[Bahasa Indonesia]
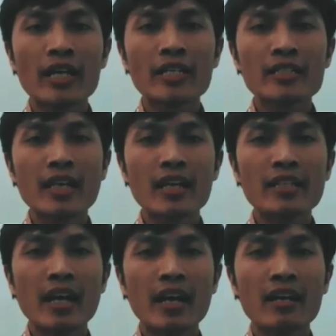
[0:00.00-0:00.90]
gereja
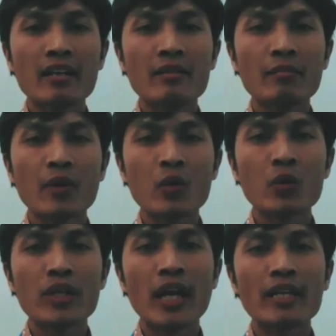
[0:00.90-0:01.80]
yang
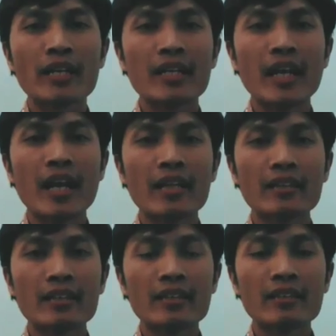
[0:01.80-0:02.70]
penuh dengan kerja
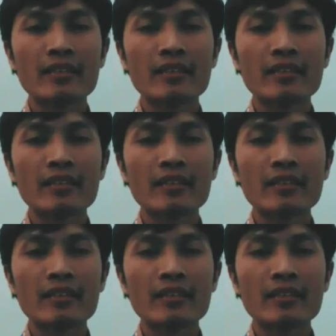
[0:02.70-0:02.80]
hati.